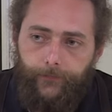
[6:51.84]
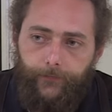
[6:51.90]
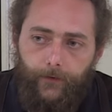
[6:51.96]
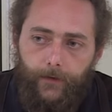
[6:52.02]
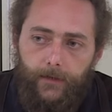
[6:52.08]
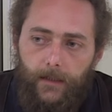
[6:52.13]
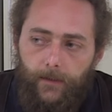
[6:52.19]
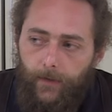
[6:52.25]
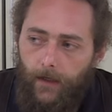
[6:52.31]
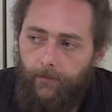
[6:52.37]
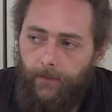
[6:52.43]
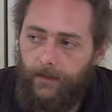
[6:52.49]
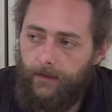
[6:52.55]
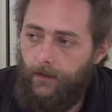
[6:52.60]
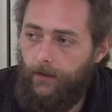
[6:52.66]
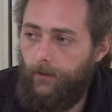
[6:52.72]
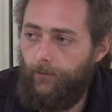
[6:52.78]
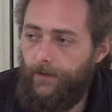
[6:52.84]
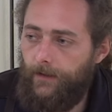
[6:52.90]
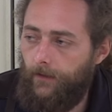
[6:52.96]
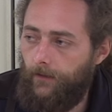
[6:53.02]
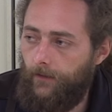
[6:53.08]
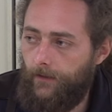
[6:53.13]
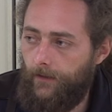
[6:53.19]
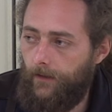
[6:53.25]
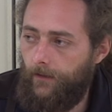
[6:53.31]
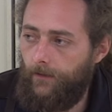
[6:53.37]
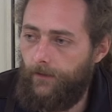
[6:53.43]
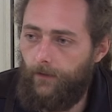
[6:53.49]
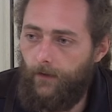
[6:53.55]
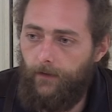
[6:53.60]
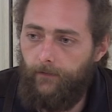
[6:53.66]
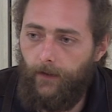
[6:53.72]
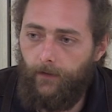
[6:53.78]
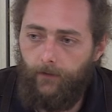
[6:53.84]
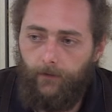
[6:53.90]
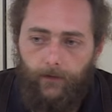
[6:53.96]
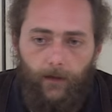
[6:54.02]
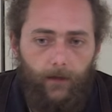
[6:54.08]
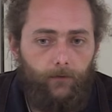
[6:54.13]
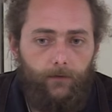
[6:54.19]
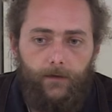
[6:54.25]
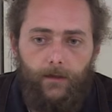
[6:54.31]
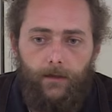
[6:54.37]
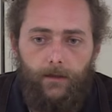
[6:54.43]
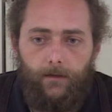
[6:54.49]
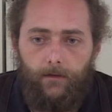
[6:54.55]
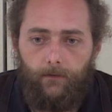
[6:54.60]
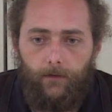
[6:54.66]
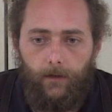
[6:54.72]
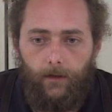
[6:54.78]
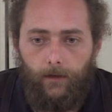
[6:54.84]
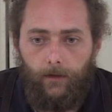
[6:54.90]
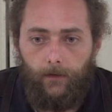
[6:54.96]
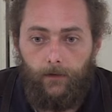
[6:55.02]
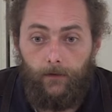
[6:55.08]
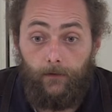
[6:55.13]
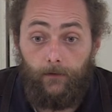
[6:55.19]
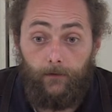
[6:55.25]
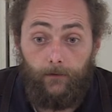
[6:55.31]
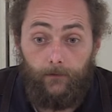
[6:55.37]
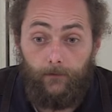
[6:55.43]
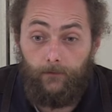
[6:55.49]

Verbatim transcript: je sais pas, Marcel, il a bossé 35 ans sur les vers de terre, toutes ces questions-là. Euh